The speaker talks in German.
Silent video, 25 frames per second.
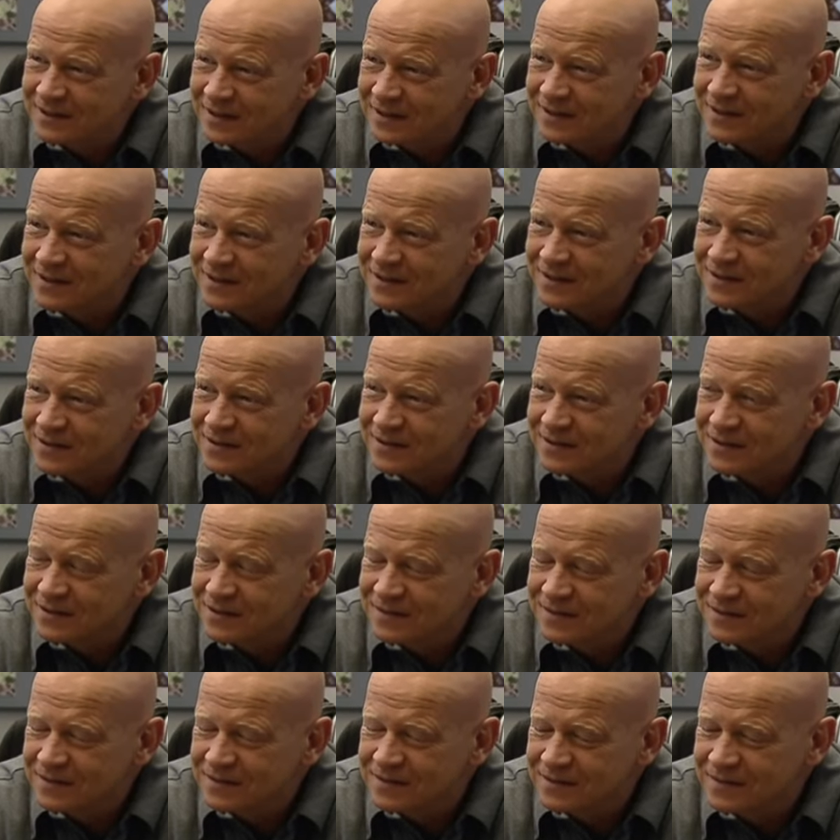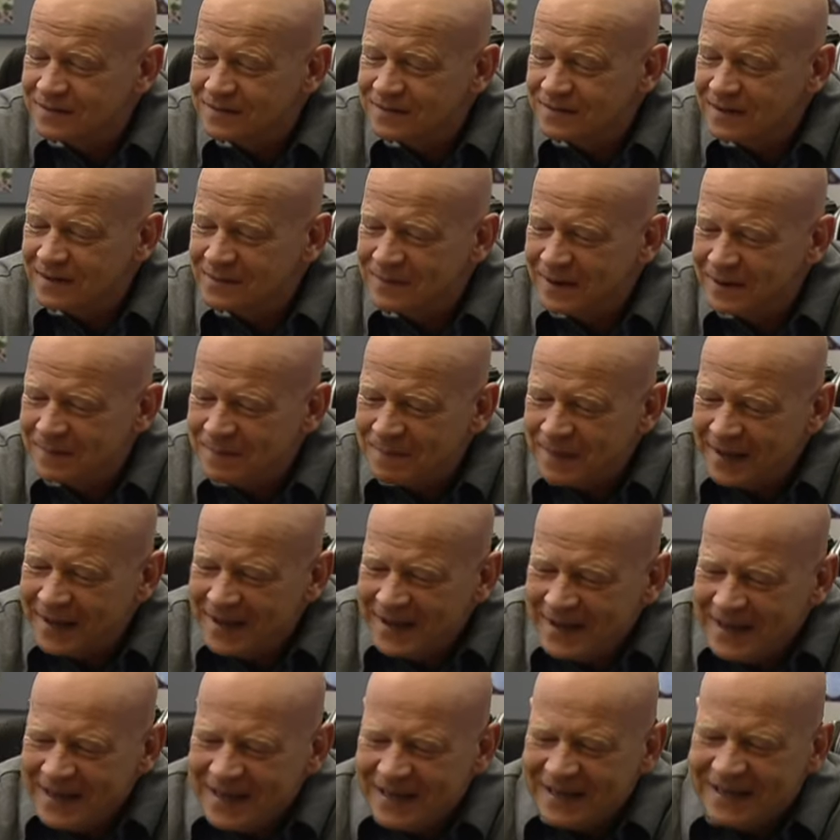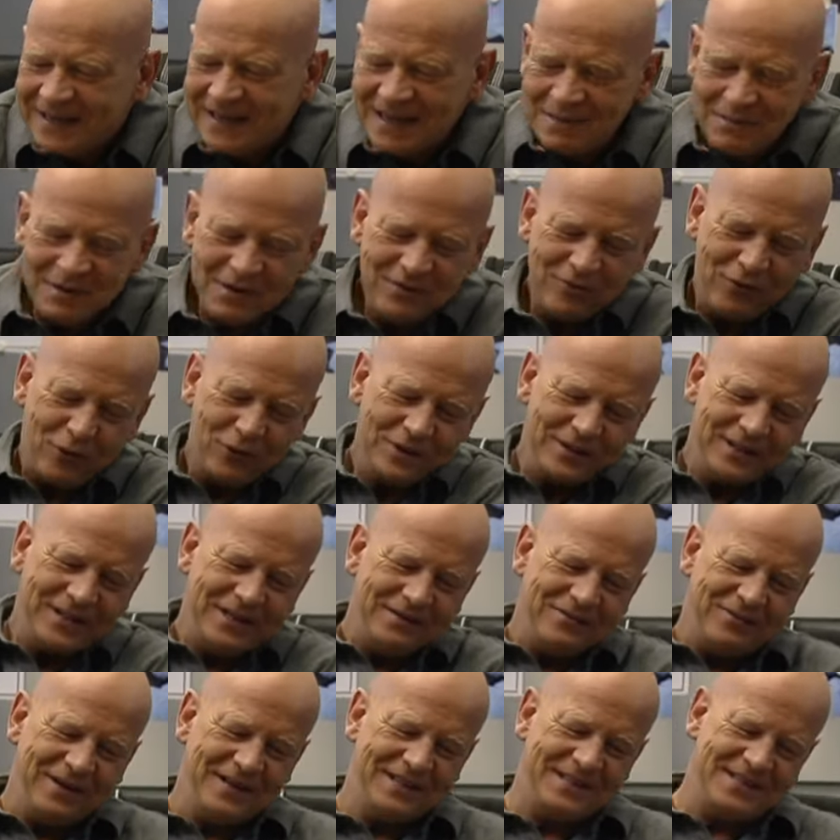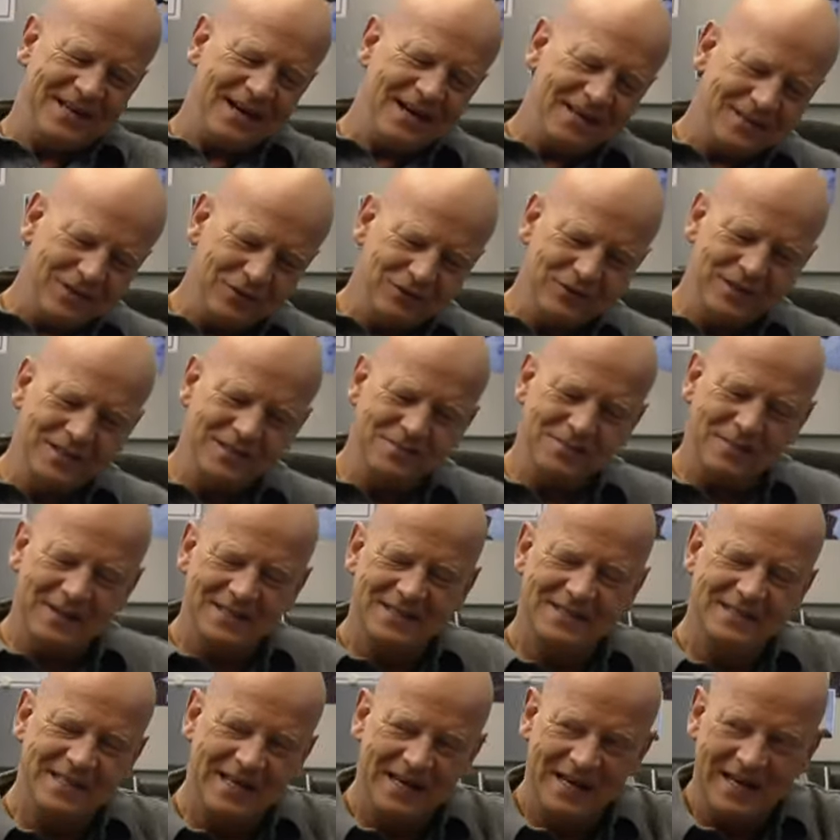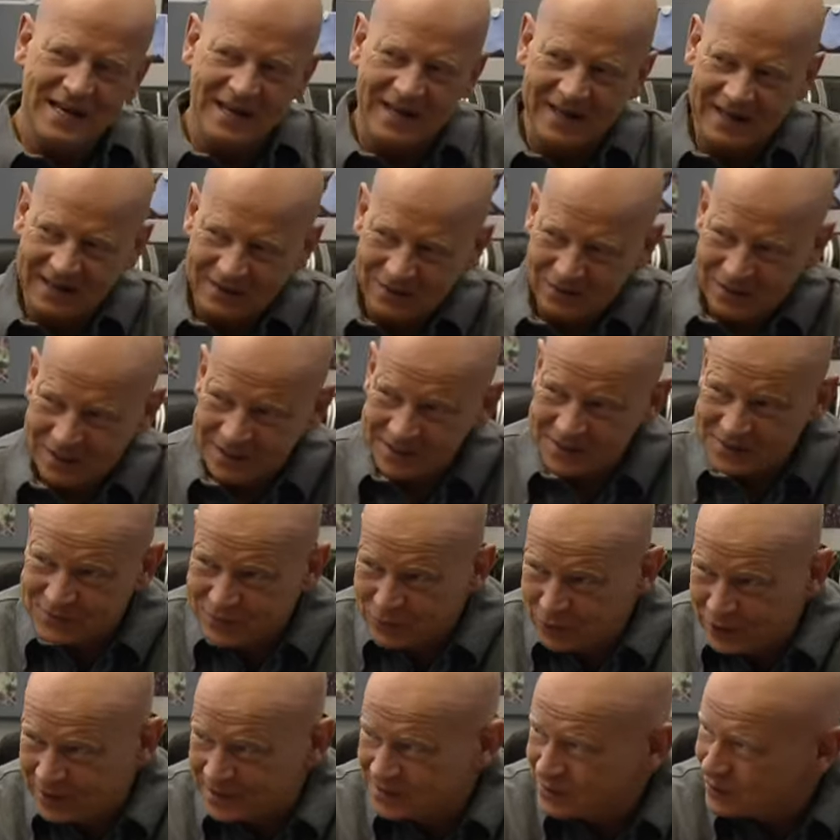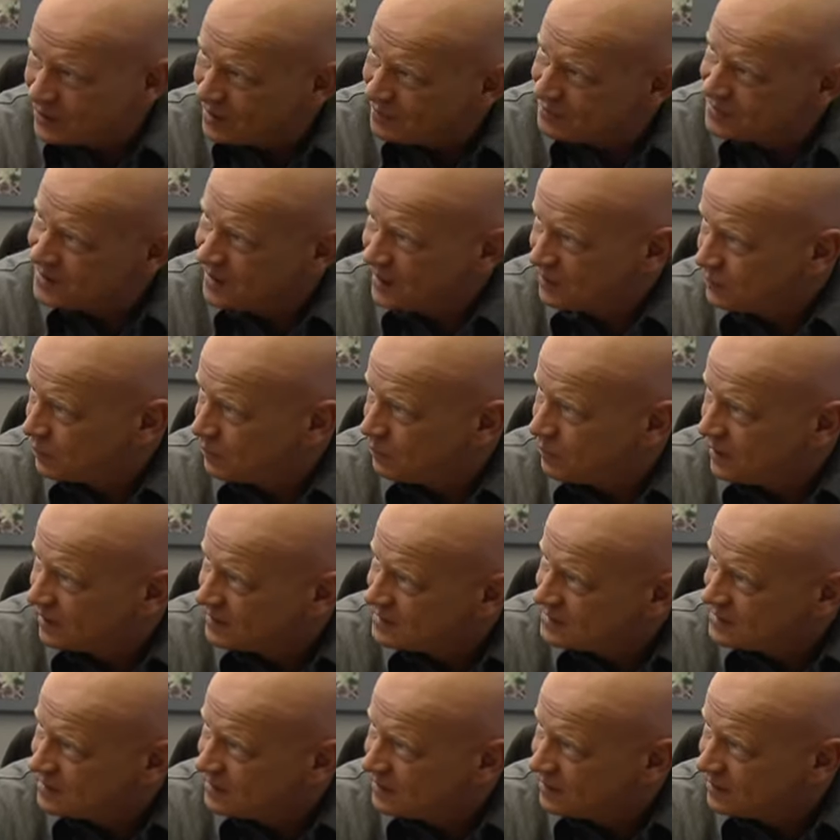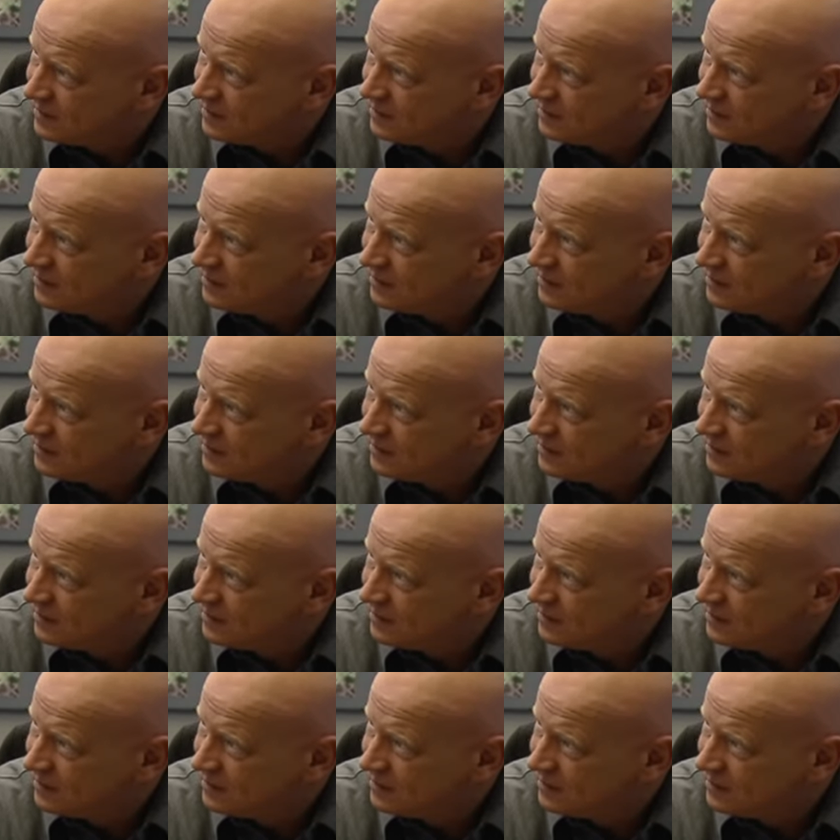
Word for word: Täter ist. Ich meine, jemand wollte den Verdacht auf diesen Marcel lenken und hat das Feuerzeug am Tatort platziert.